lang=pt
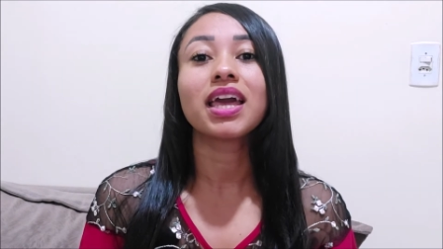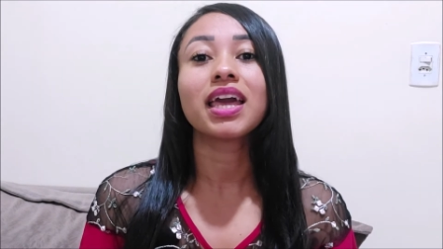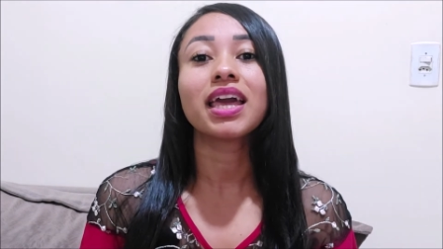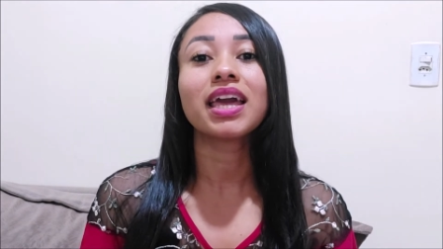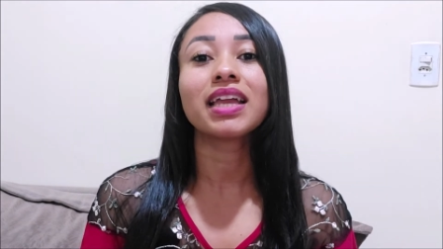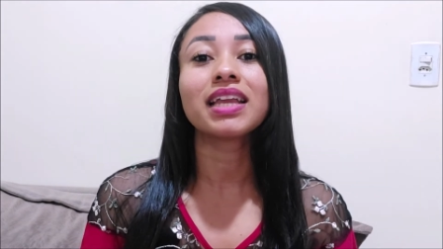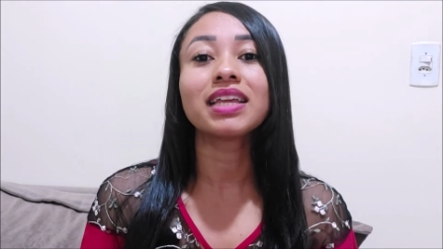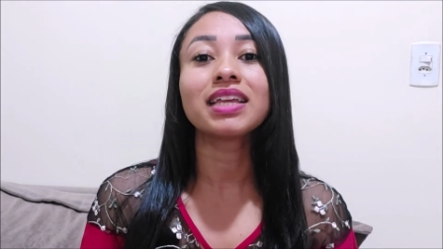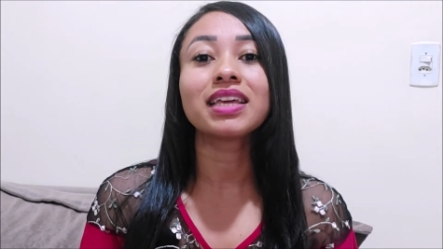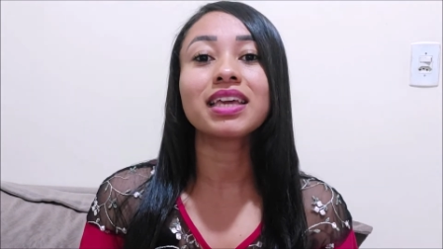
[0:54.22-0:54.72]

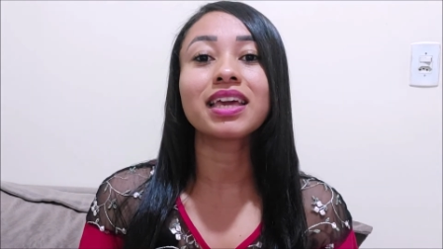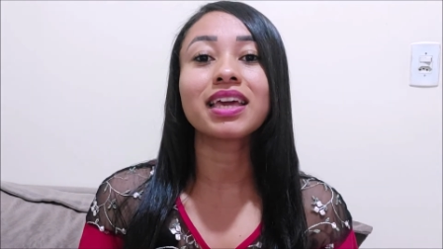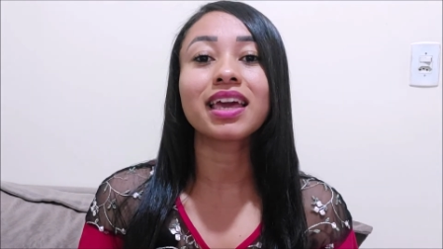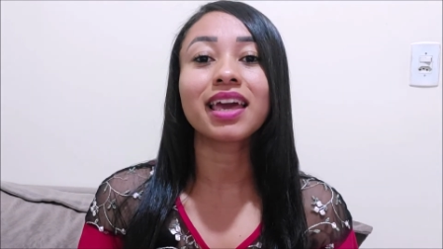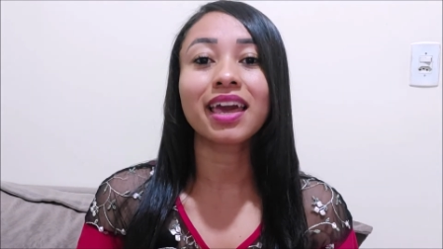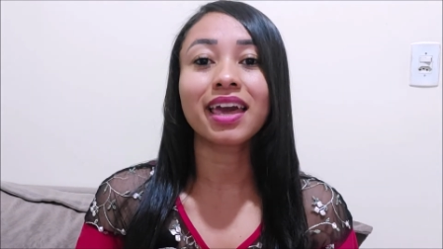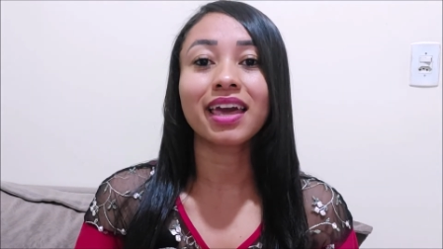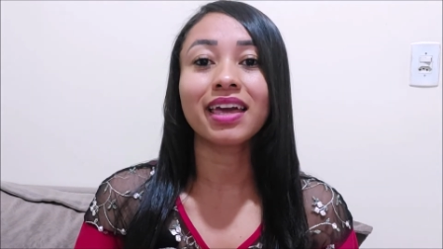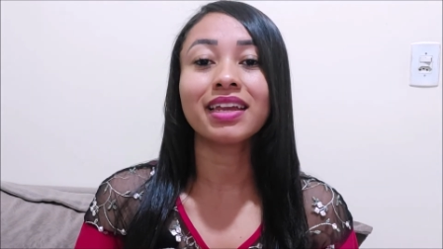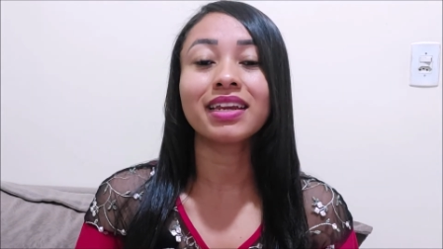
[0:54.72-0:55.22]
ele
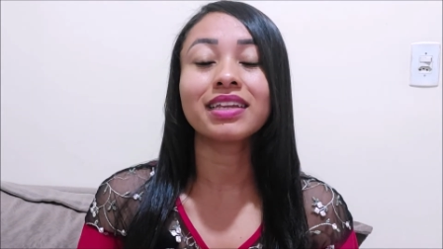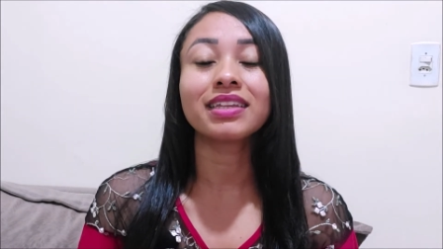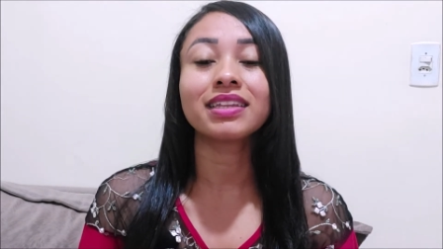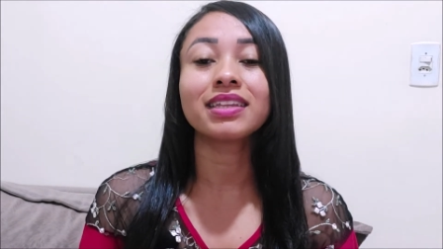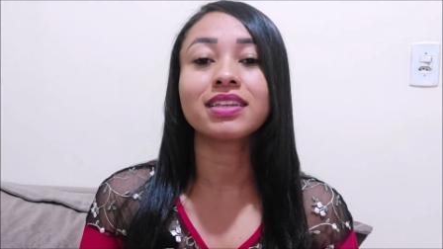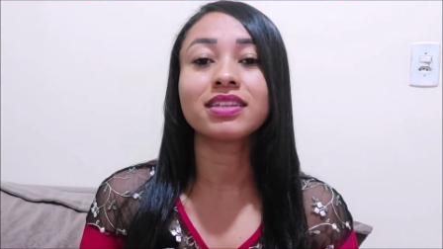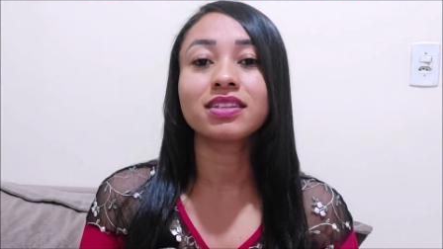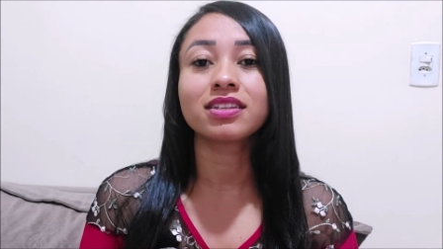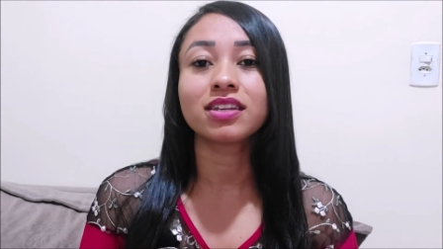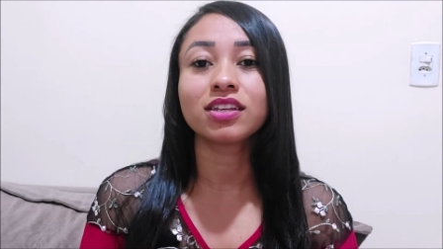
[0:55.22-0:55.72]
quer, ele
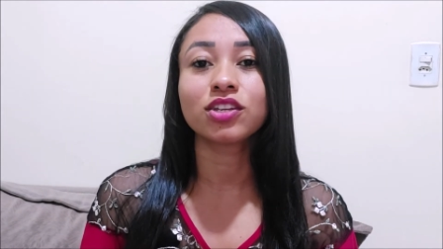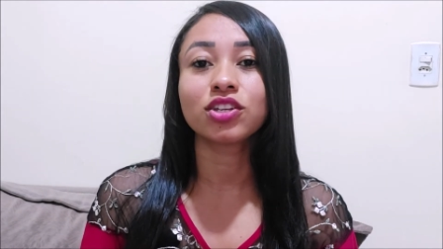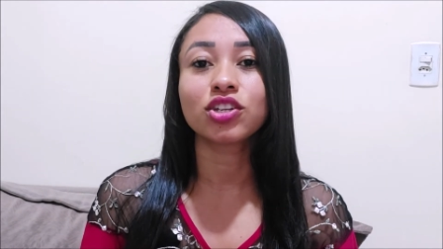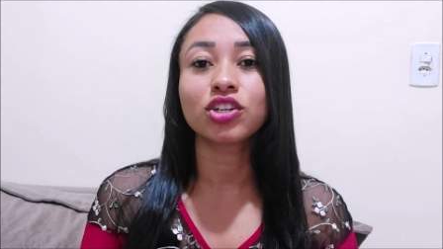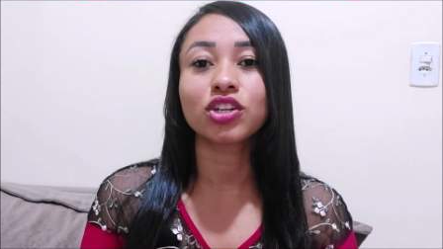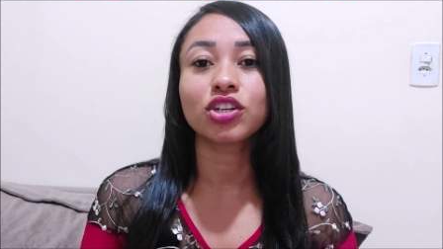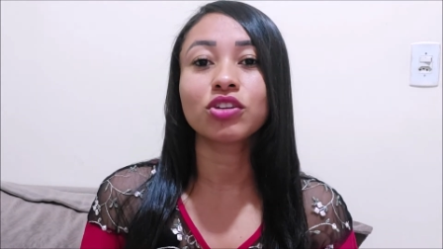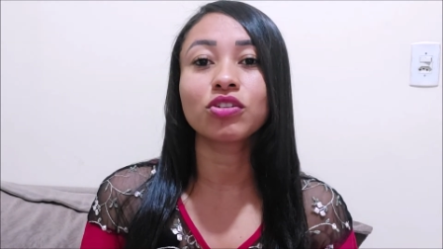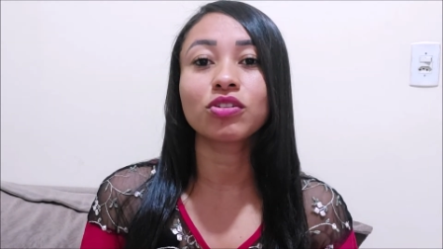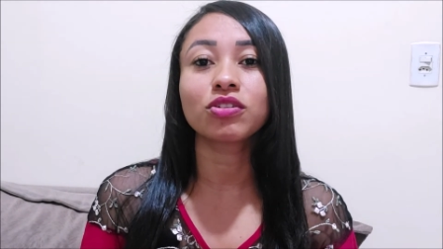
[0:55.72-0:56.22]
deseja
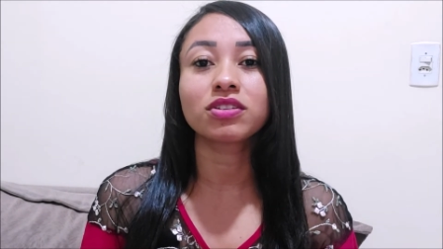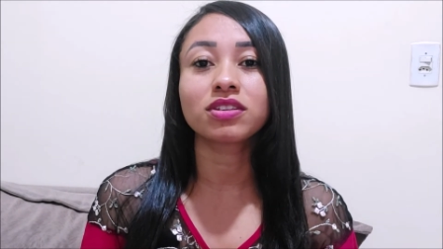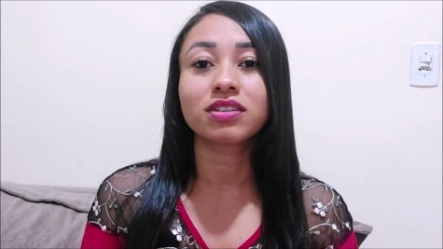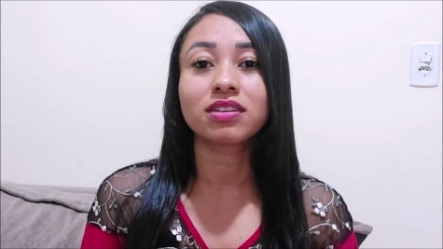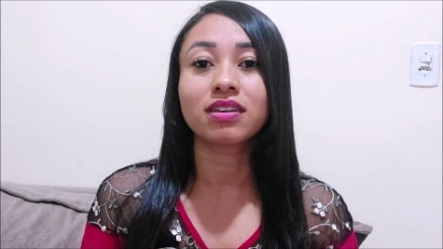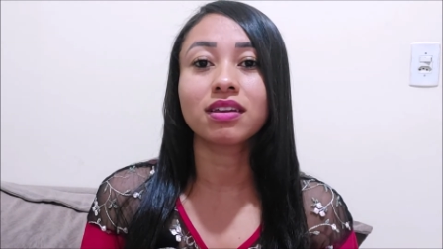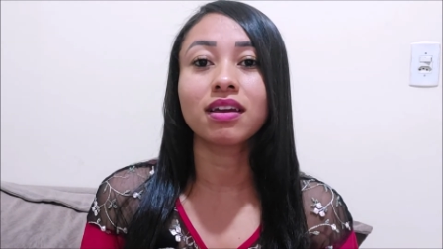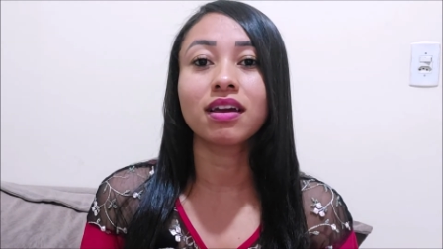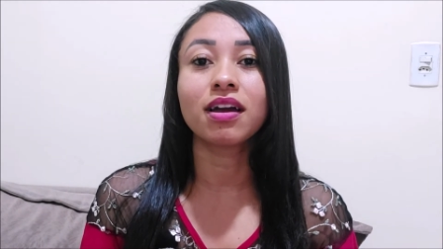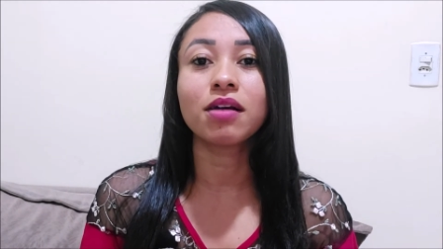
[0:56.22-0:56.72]
que nós
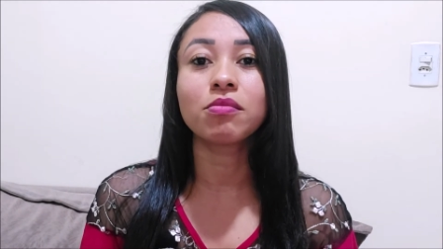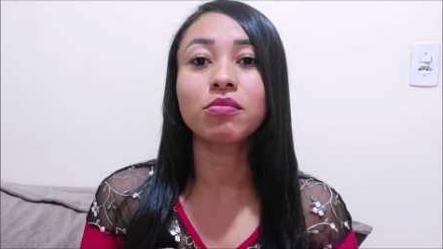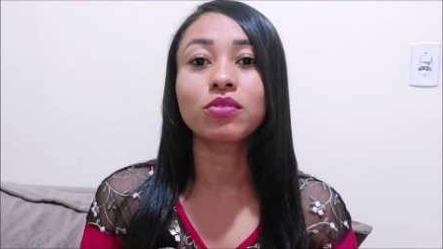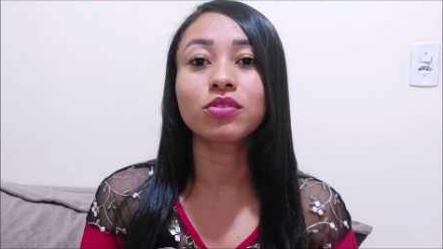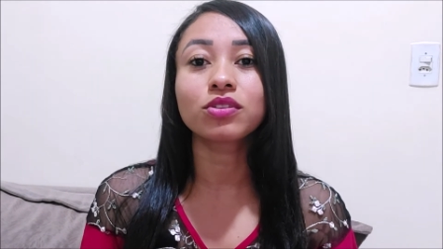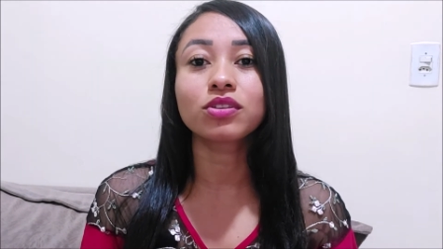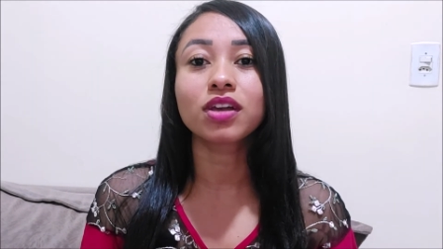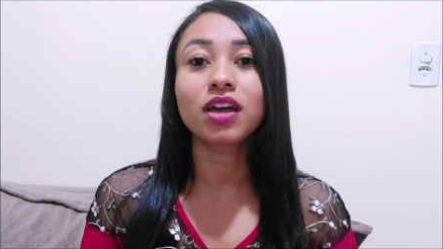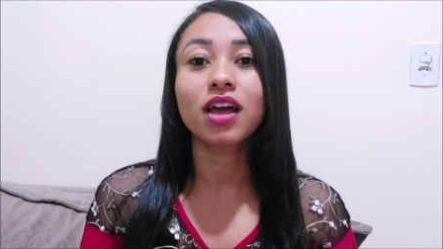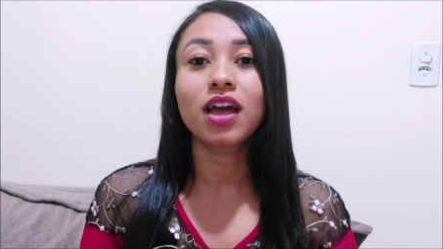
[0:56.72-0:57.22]

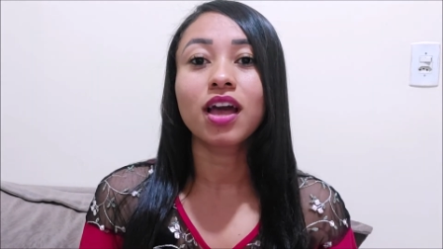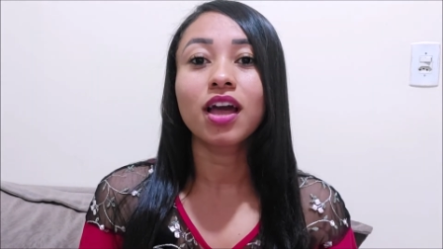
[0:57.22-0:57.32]
sigamos,